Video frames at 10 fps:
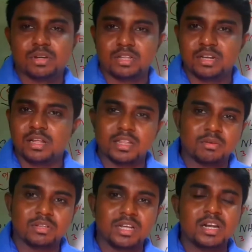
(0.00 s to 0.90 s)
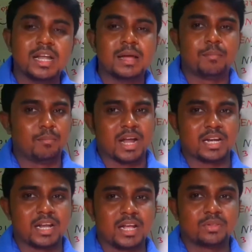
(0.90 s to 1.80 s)
তরে ঋণাত্মকতার মান
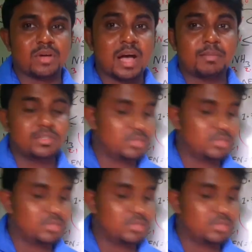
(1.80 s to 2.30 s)
তো আমরা